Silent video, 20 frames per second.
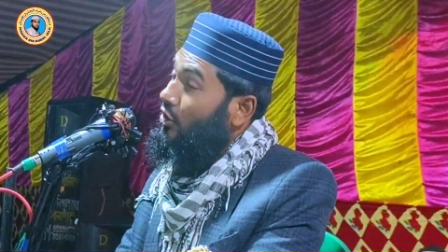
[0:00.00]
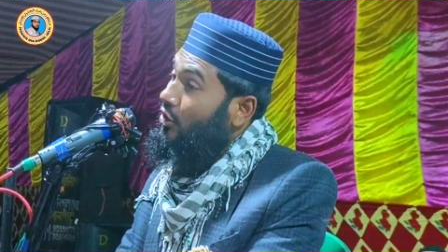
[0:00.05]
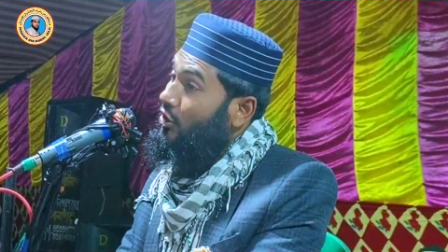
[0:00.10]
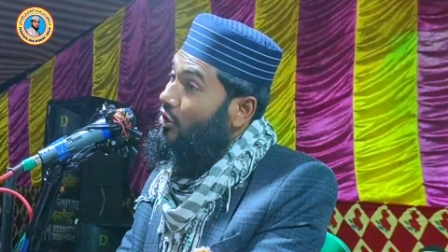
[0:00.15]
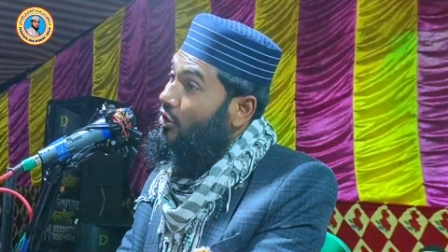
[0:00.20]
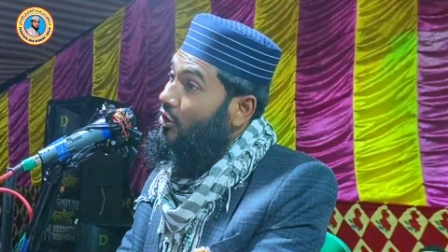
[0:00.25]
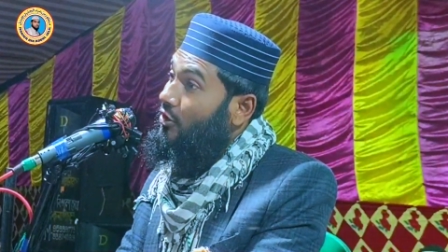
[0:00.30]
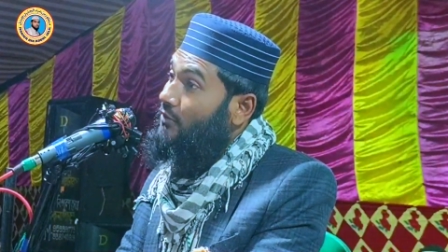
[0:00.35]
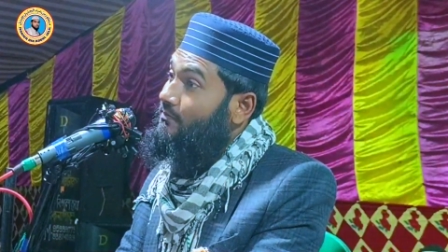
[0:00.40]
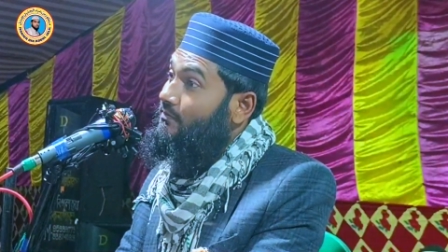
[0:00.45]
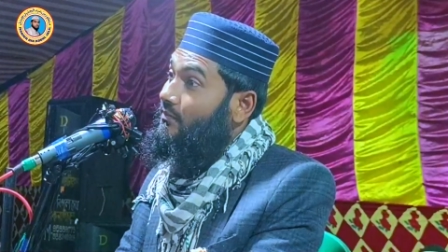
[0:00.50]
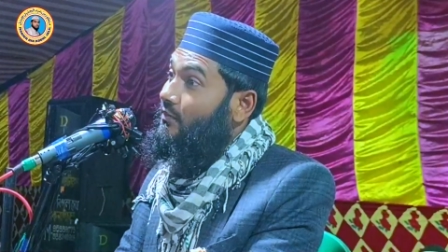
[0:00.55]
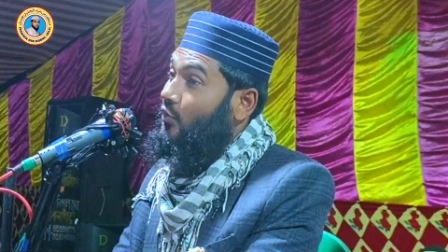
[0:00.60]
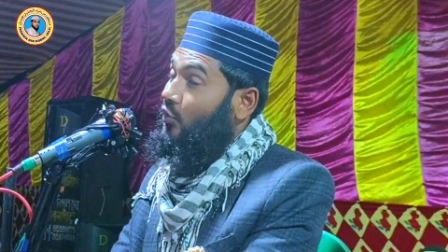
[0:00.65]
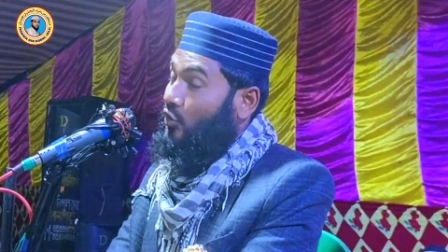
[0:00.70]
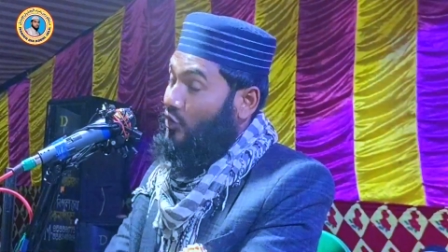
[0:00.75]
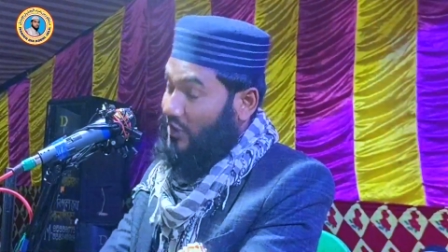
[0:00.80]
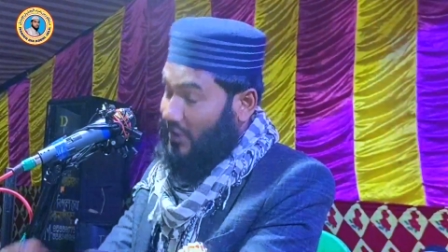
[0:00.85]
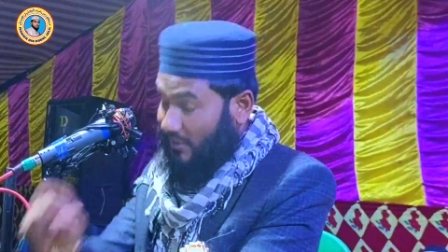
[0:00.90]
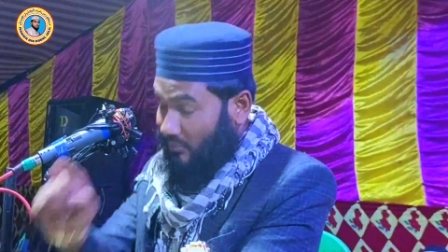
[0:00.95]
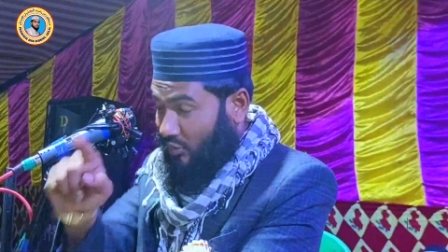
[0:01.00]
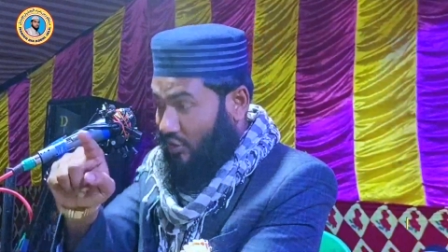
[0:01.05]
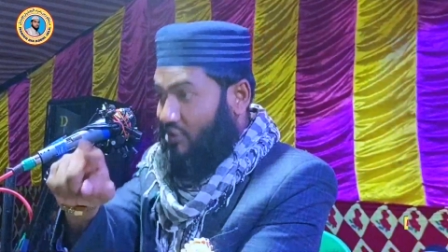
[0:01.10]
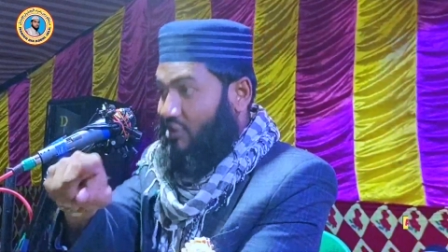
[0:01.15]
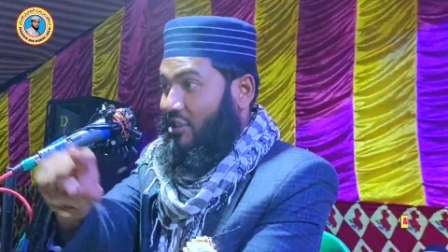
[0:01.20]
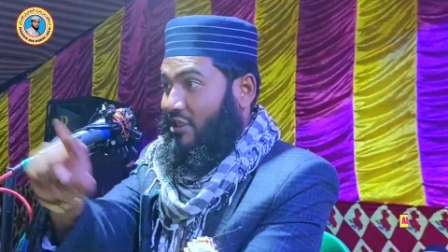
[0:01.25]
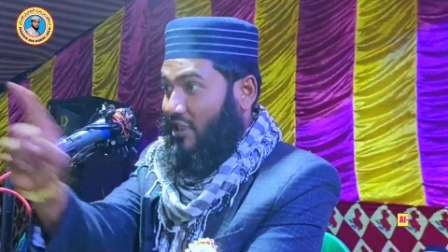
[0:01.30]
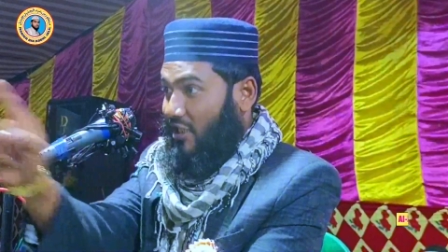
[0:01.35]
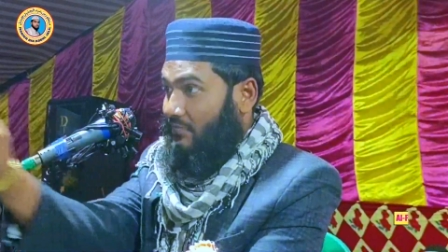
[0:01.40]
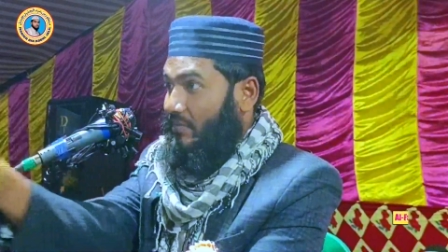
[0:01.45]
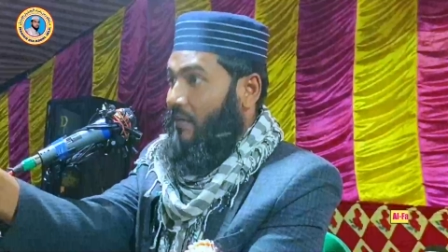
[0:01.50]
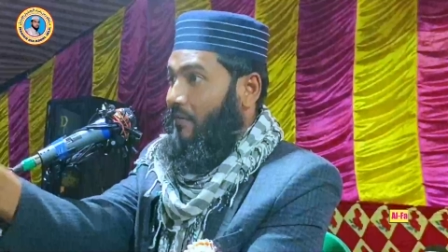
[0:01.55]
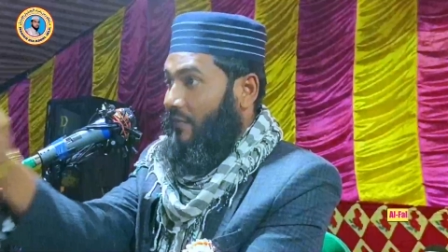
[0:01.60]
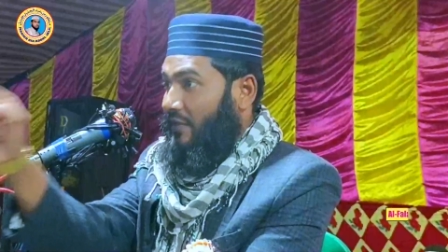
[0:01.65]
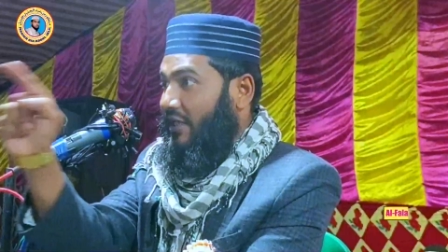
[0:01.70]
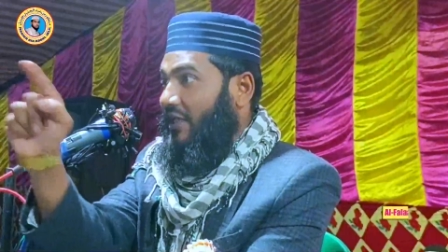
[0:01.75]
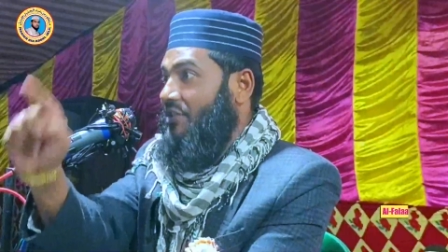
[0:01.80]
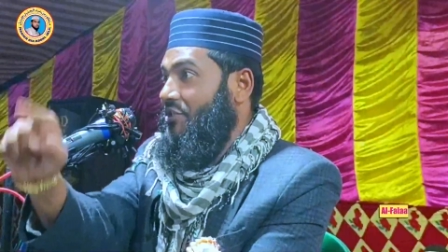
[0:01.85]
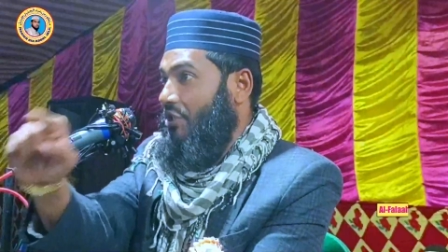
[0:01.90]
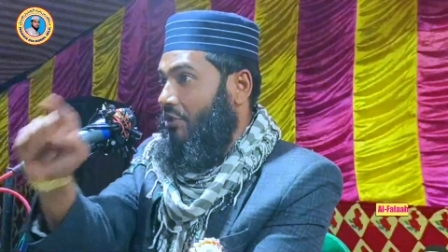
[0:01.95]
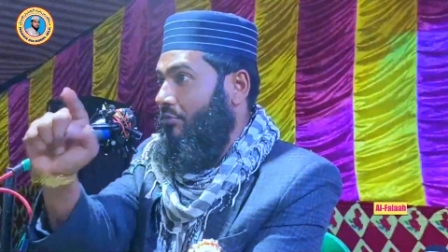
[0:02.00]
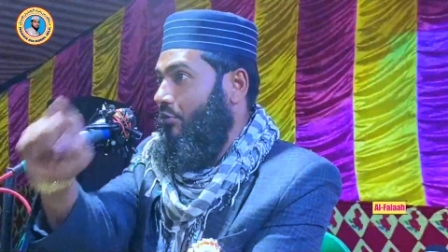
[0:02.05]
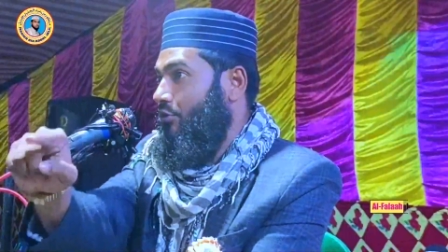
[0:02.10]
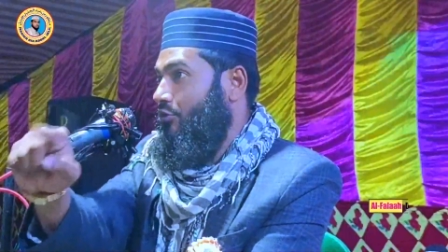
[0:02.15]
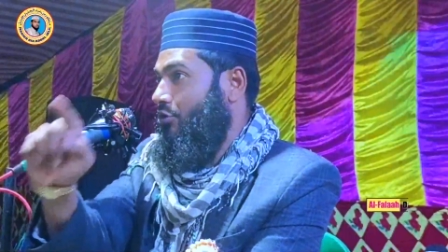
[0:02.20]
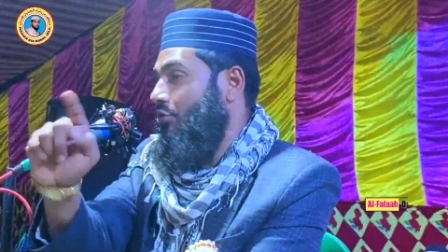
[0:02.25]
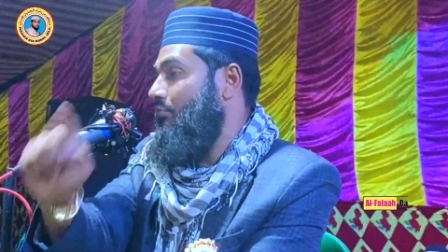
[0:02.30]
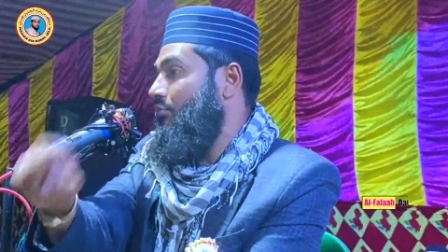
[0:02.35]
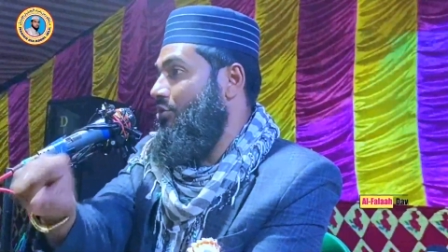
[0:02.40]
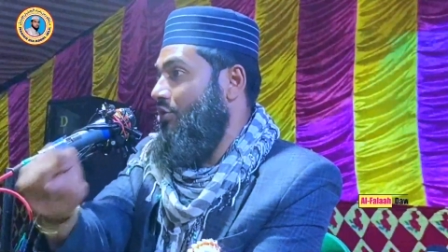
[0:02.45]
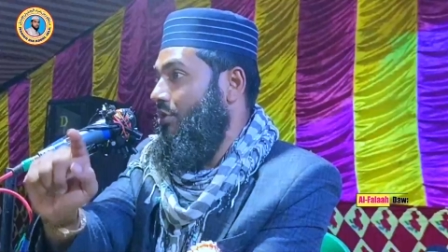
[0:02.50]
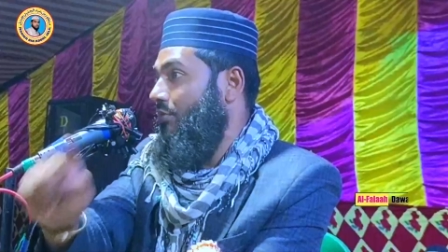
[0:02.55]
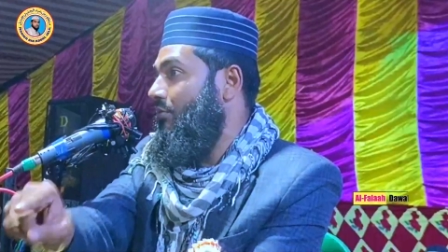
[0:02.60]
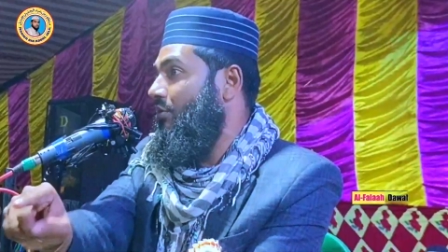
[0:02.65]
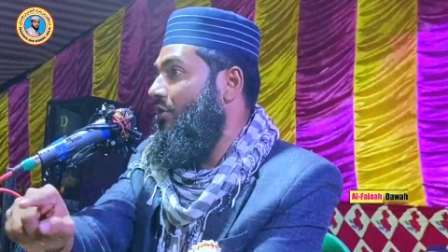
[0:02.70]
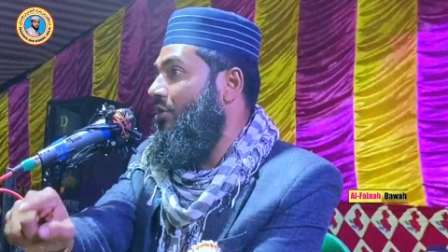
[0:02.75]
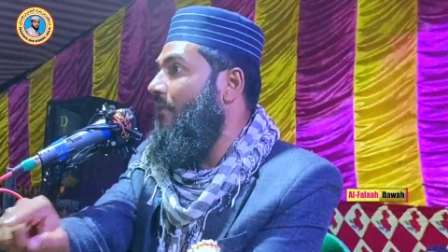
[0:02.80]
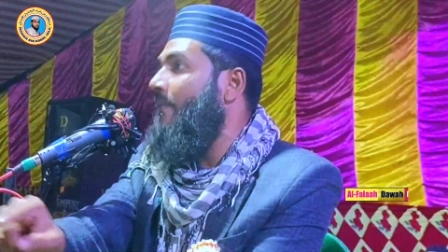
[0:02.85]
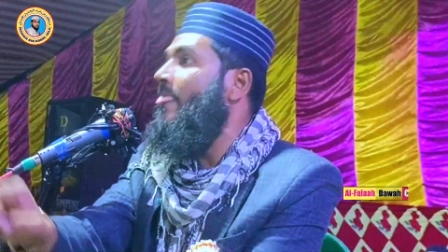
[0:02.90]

খুব ওদের মর্যাদার ব্যাপারেই আজকে বক্তব্য দেব